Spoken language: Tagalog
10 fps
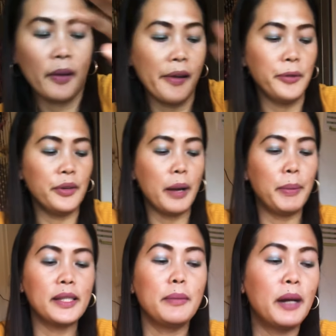Yung
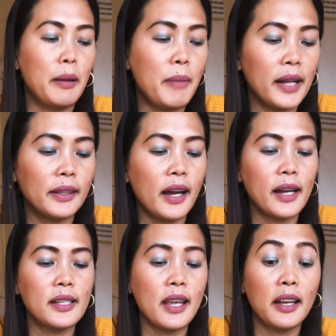dapat sa mga bata
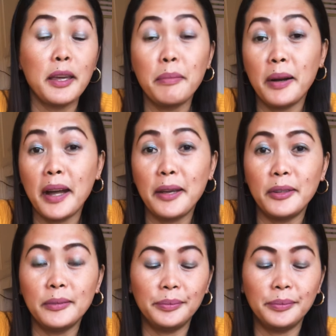kasi ang iba ngayon.